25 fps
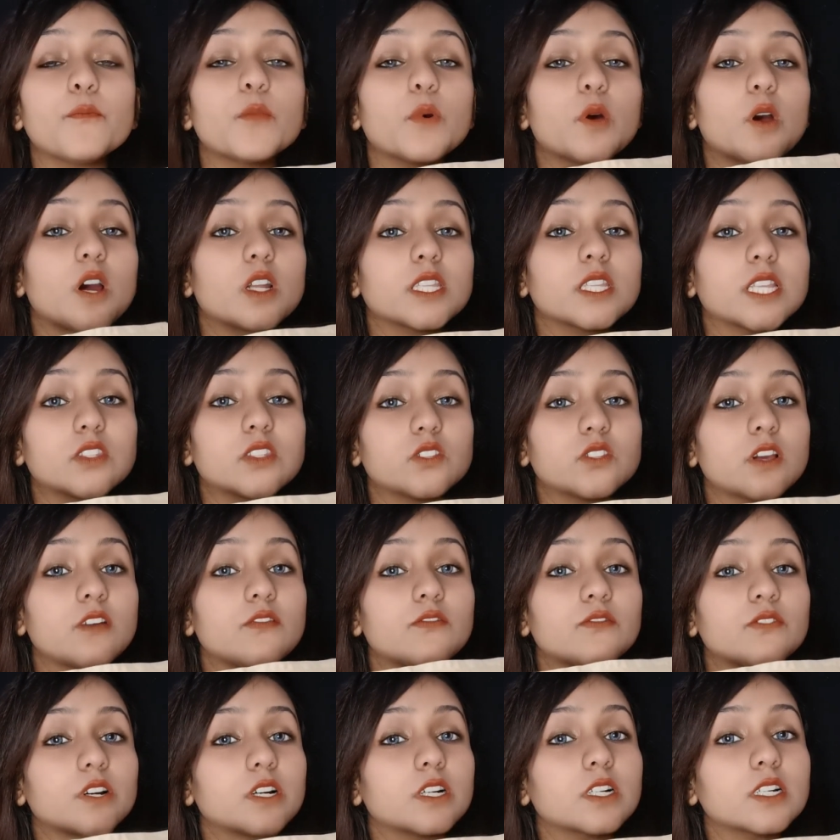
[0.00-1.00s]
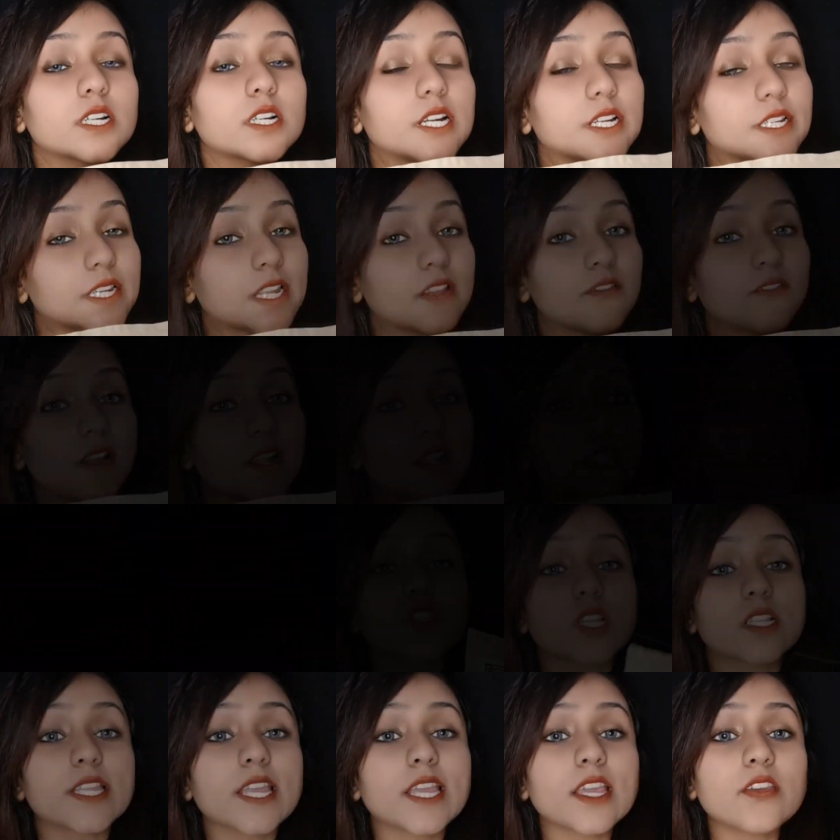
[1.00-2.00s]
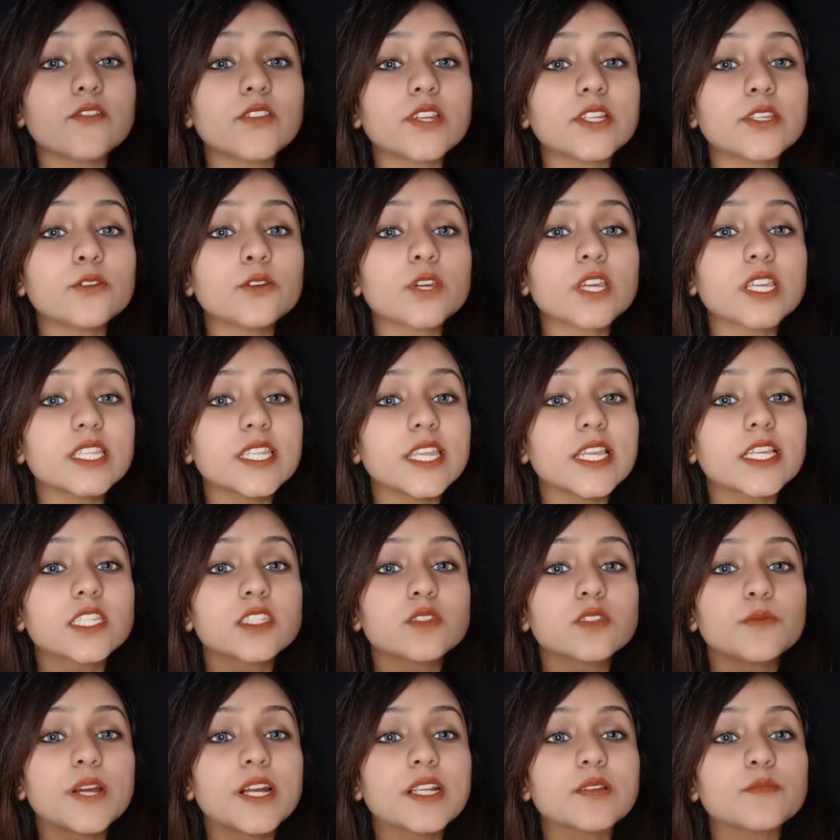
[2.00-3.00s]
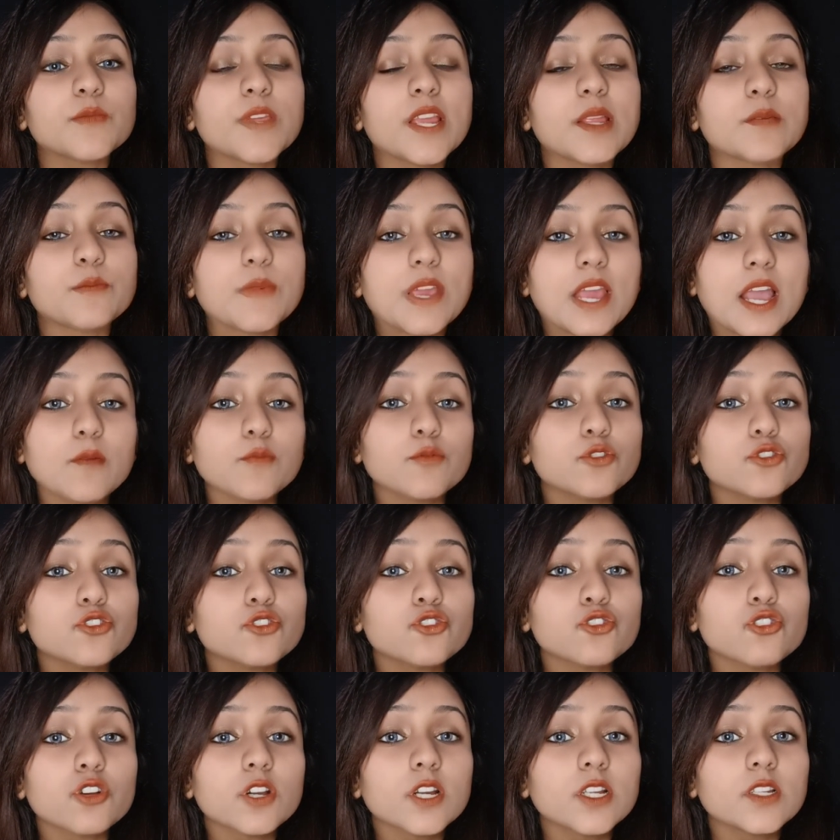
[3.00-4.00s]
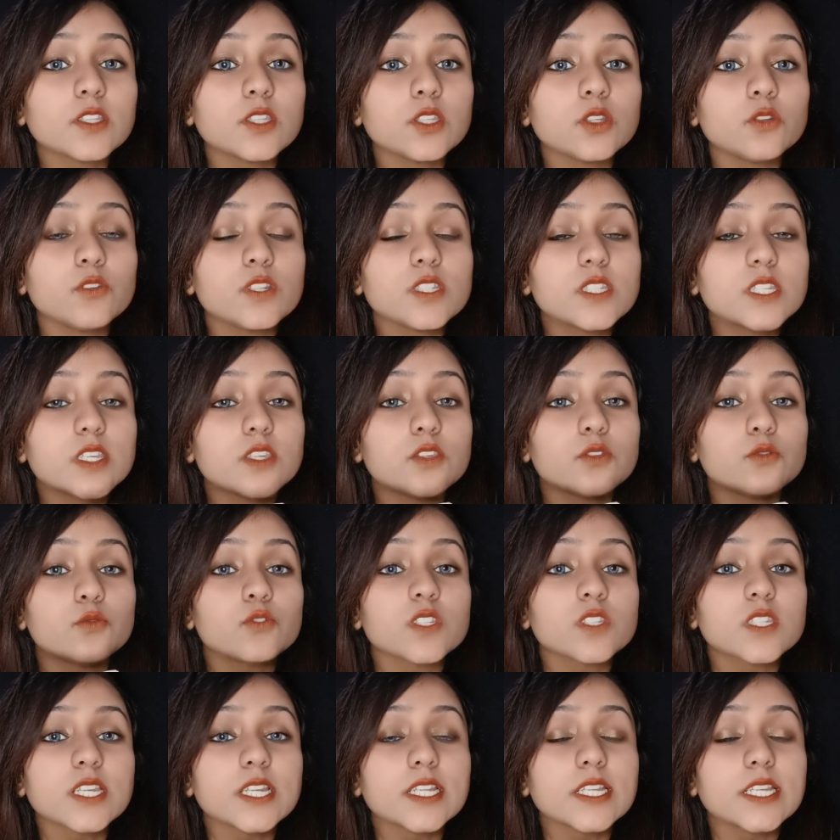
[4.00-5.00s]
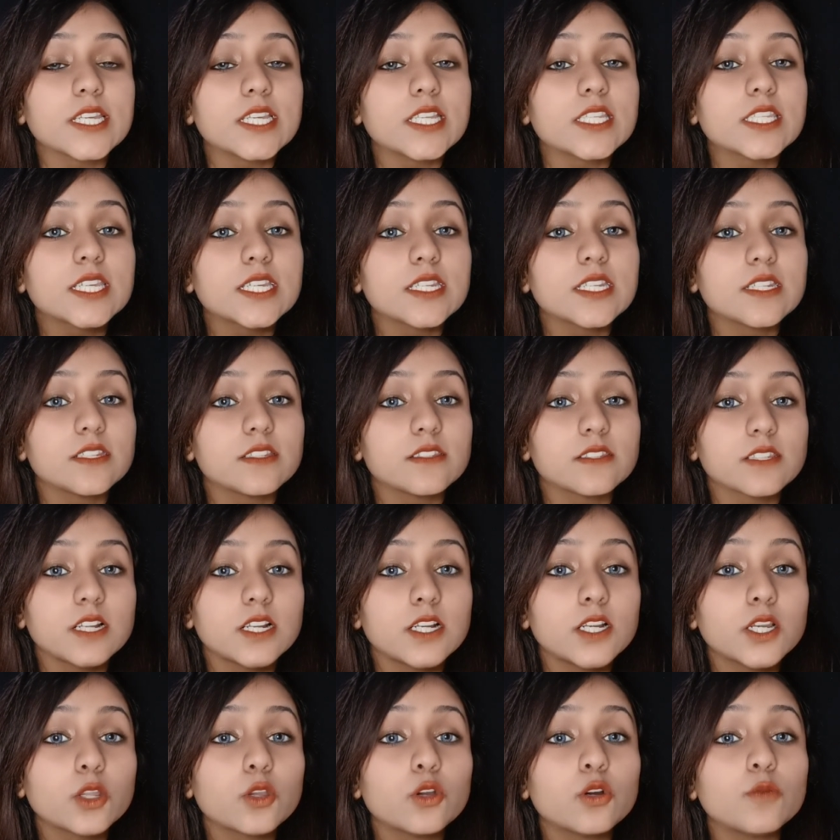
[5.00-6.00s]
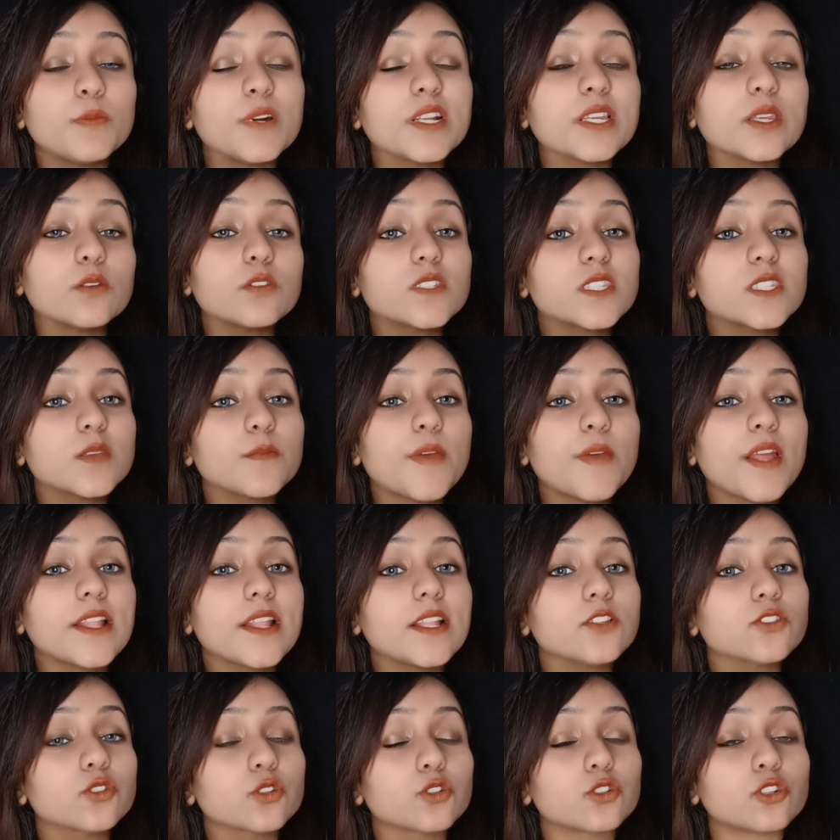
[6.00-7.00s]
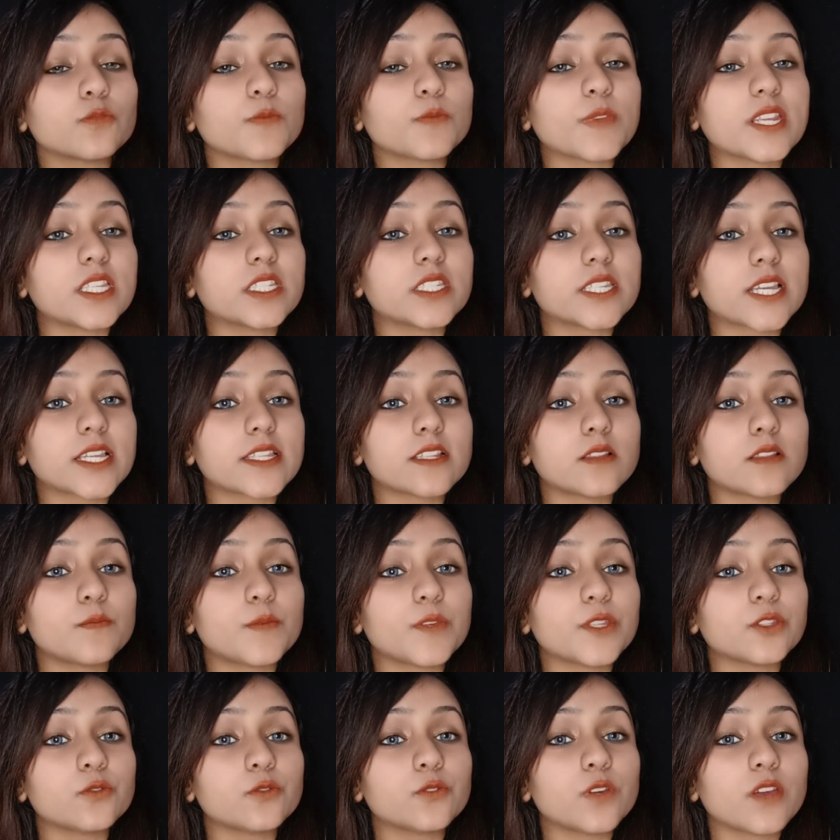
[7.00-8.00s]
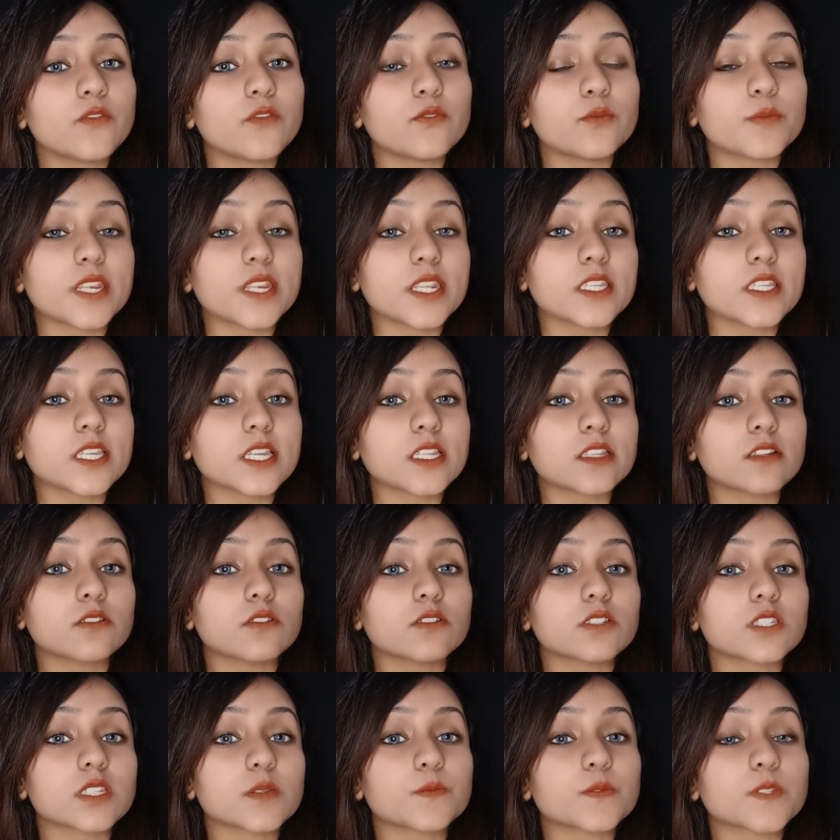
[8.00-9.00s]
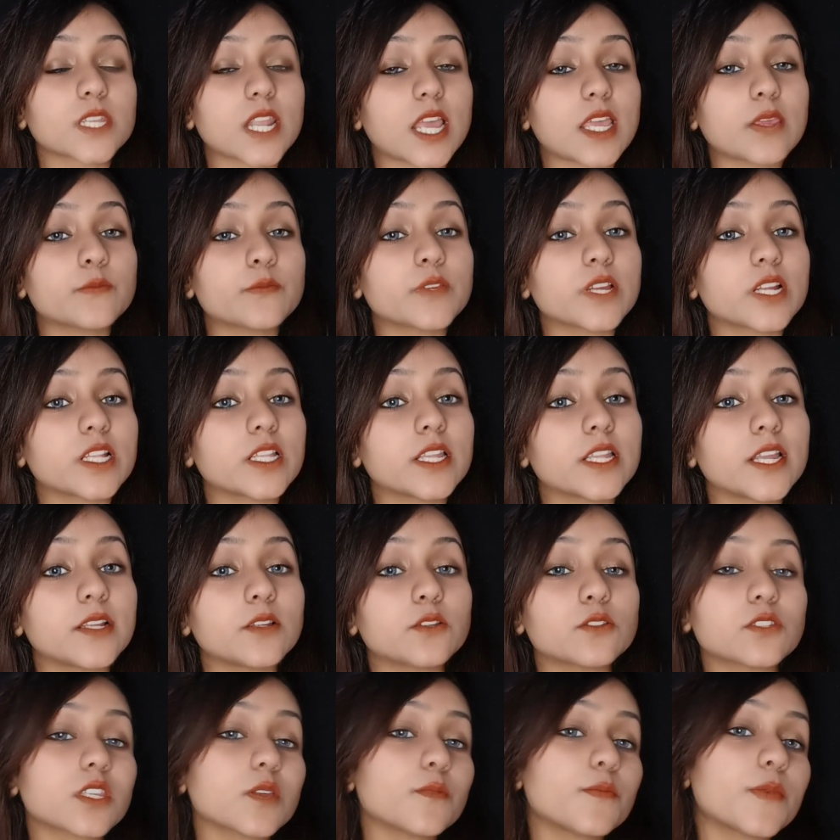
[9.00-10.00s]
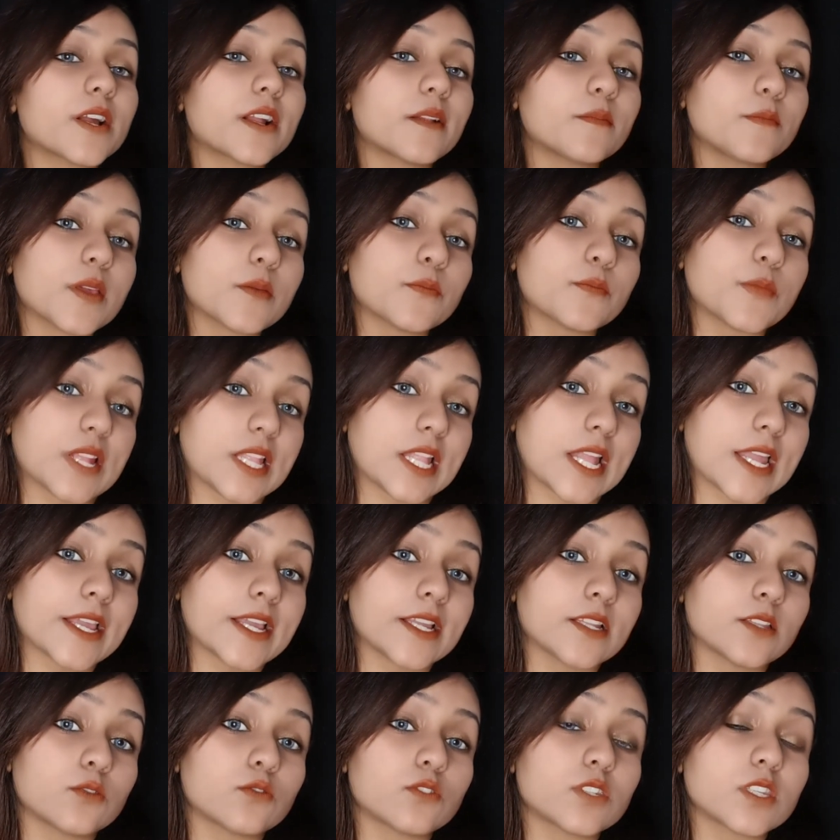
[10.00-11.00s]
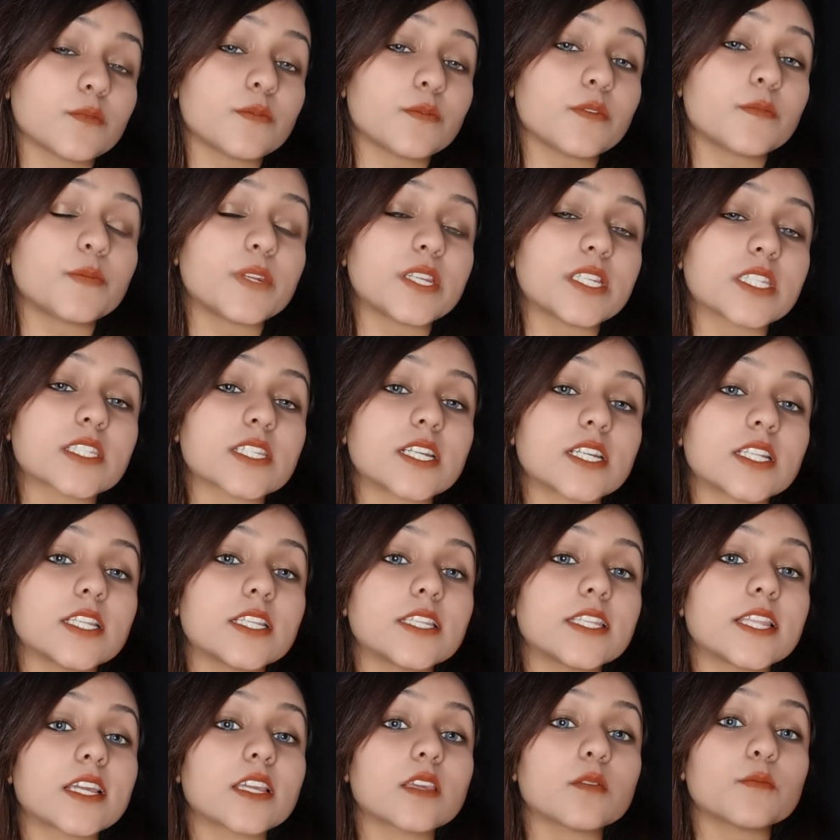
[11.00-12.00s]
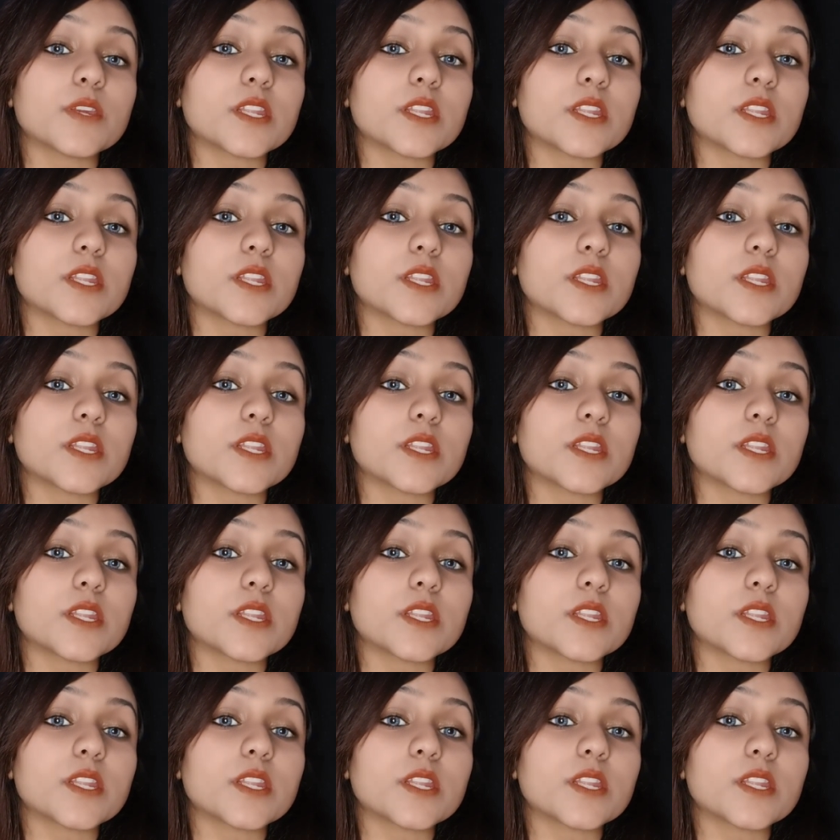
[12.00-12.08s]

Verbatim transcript: बहुत अच्छा वर्क करने वाली है चलते हैं वीडियो के नेक्स्ट पार्ट में एंड मैं आपको शो करती हूँ इसे यूज़ करके इसके रिजल्ट को बट उससे पहले जो लोग मेरे चैनल पे न्यू है वो मेरे चैनल को सब्सक्राइब कर दें एंड उसके बगल में एक बेलाइकन है उसे भी प्रेस कर दें ताकि